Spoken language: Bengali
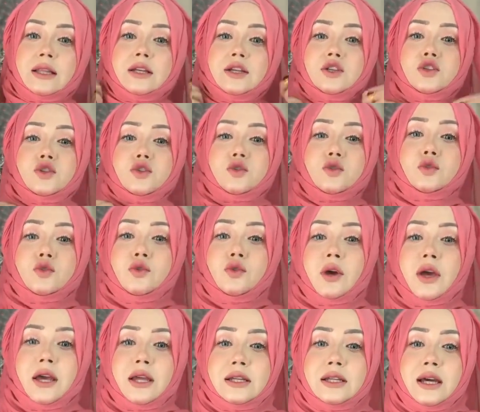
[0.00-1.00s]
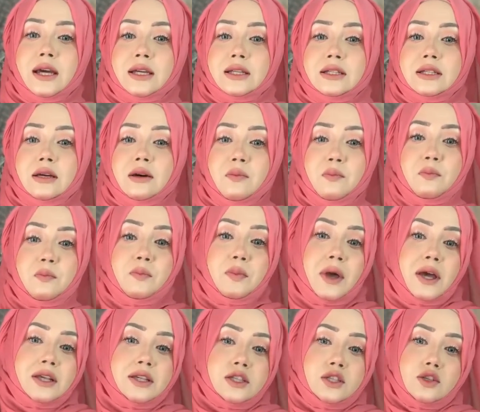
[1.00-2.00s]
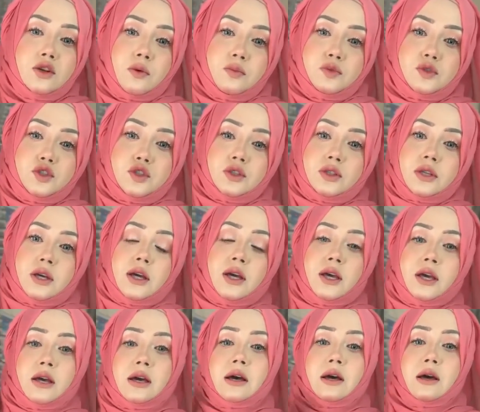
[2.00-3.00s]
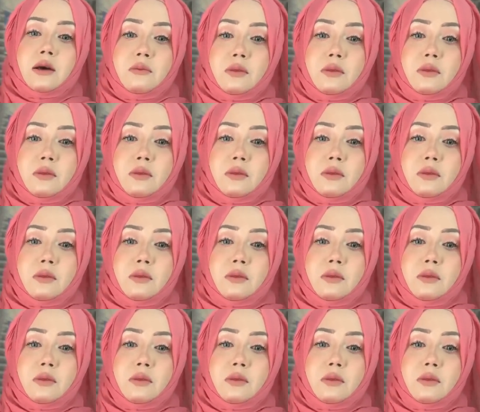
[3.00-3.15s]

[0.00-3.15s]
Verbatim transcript: তাদের জন্য এটা একটা বেস্ট অপশন হ্যাঁ